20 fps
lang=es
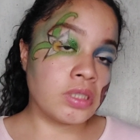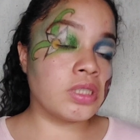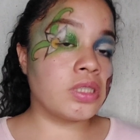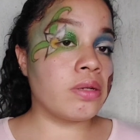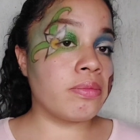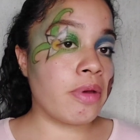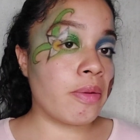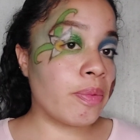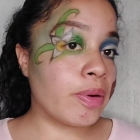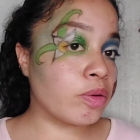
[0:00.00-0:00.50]
Si
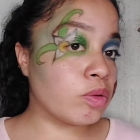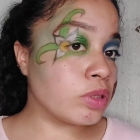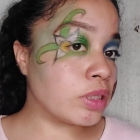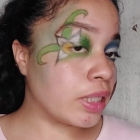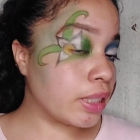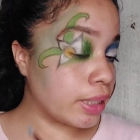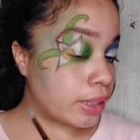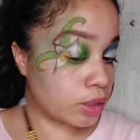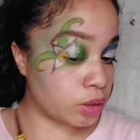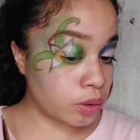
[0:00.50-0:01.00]
me
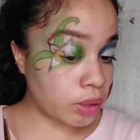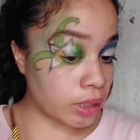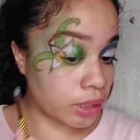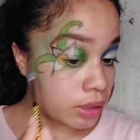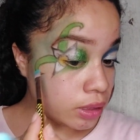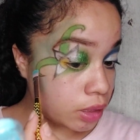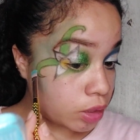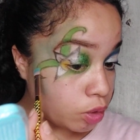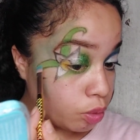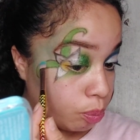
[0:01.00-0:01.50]
preguntan qué estoy
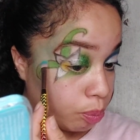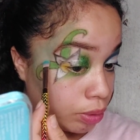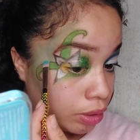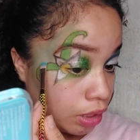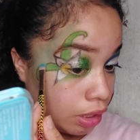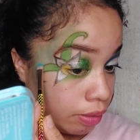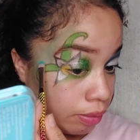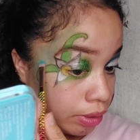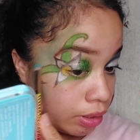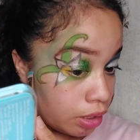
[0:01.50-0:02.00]
haciendo, pues
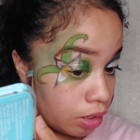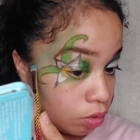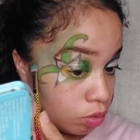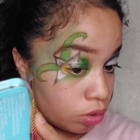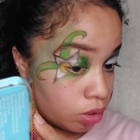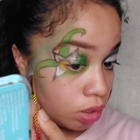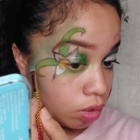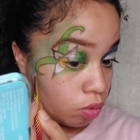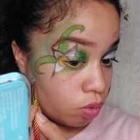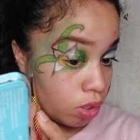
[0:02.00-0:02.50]
la verdad no
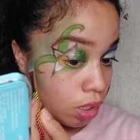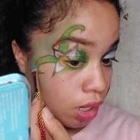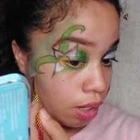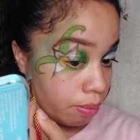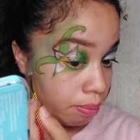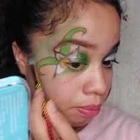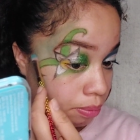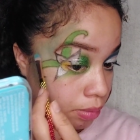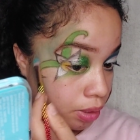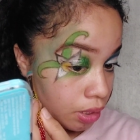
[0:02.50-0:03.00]
tengo la
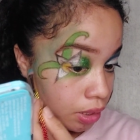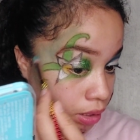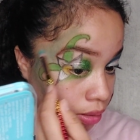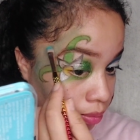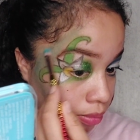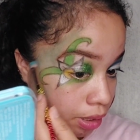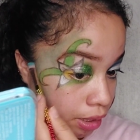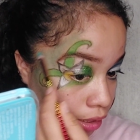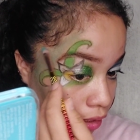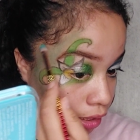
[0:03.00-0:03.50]

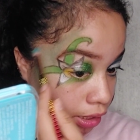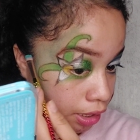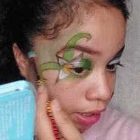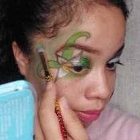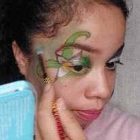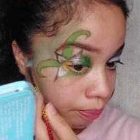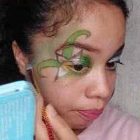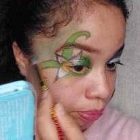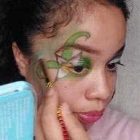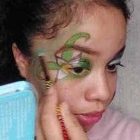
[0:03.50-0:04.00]
mínima
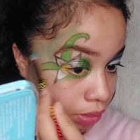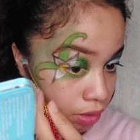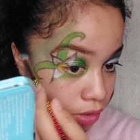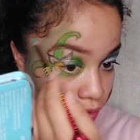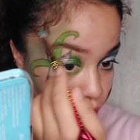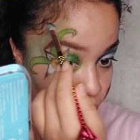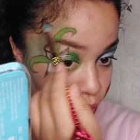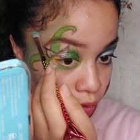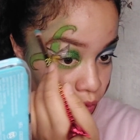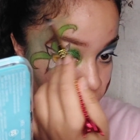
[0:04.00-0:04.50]
idea.
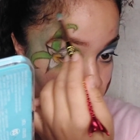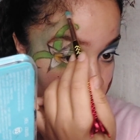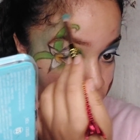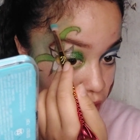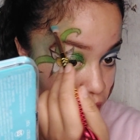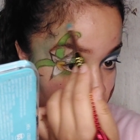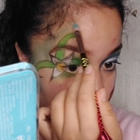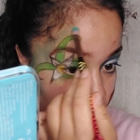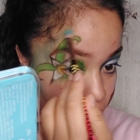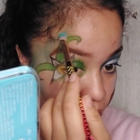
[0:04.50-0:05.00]
Solo
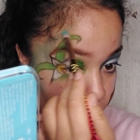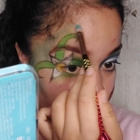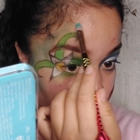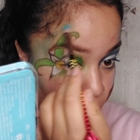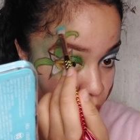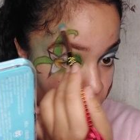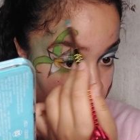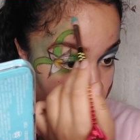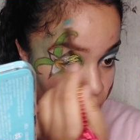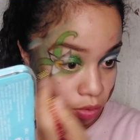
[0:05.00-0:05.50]
quise darme un
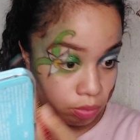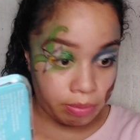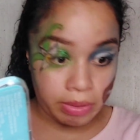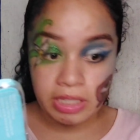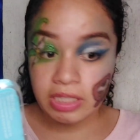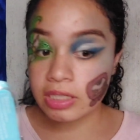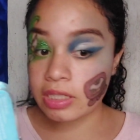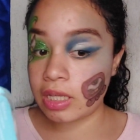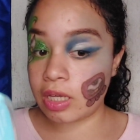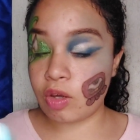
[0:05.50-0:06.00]
poquito
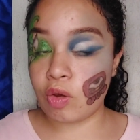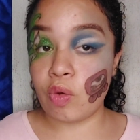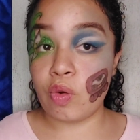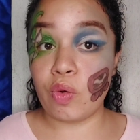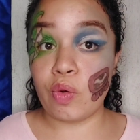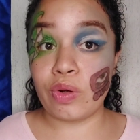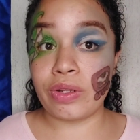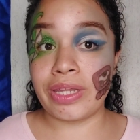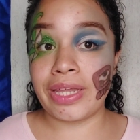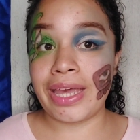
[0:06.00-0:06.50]
más de
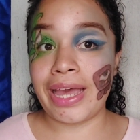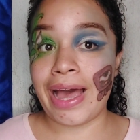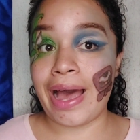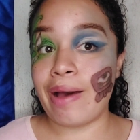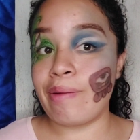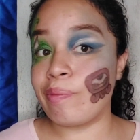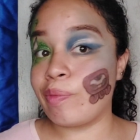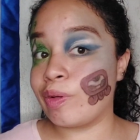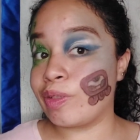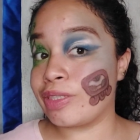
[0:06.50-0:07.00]
color de
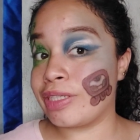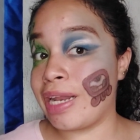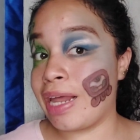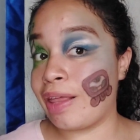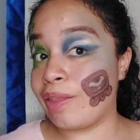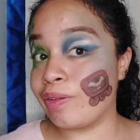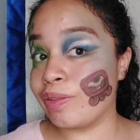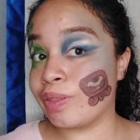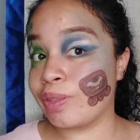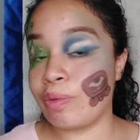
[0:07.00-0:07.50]
ambos
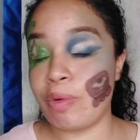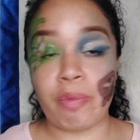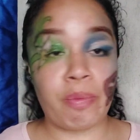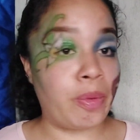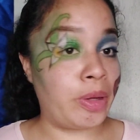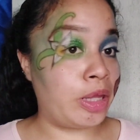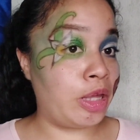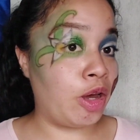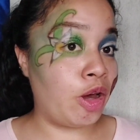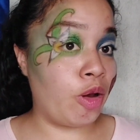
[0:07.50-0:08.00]
lados, como
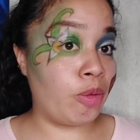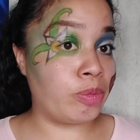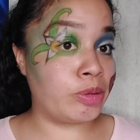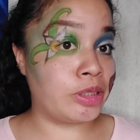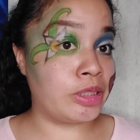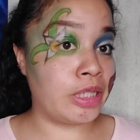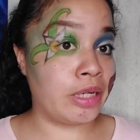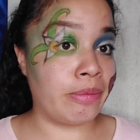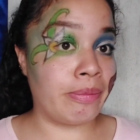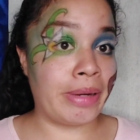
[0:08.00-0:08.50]
pueden
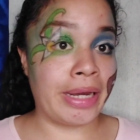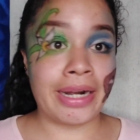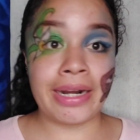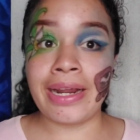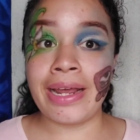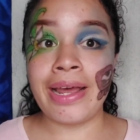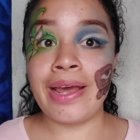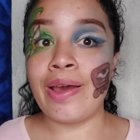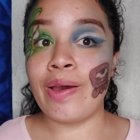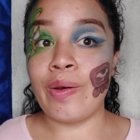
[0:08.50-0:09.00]
observar,
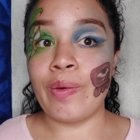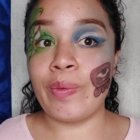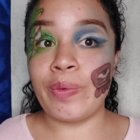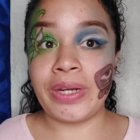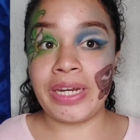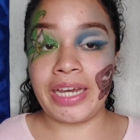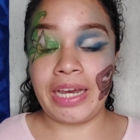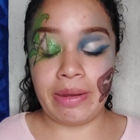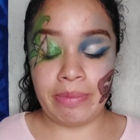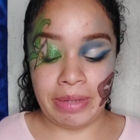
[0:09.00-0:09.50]

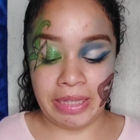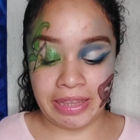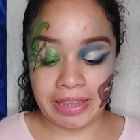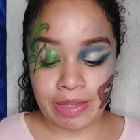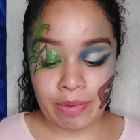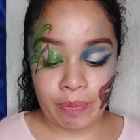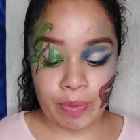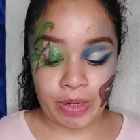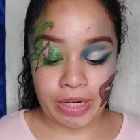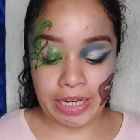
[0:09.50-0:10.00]

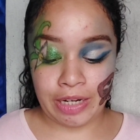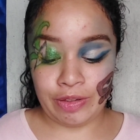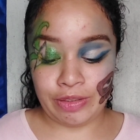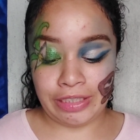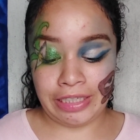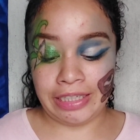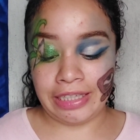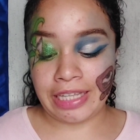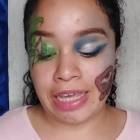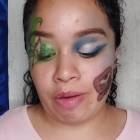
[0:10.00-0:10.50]
únicamente porque lo
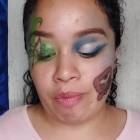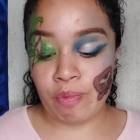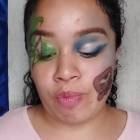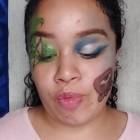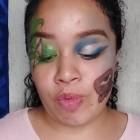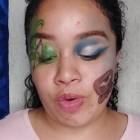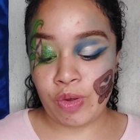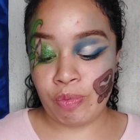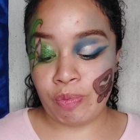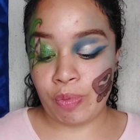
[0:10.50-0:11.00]
sentía
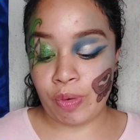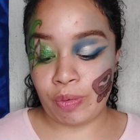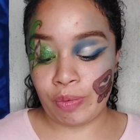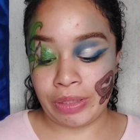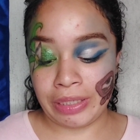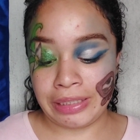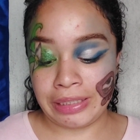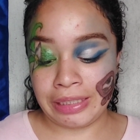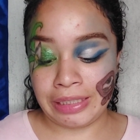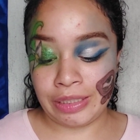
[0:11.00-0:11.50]
muy
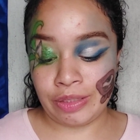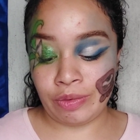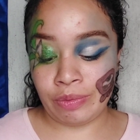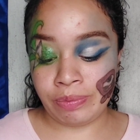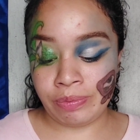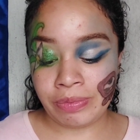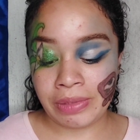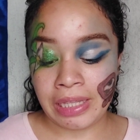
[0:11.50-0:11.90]
pobrecito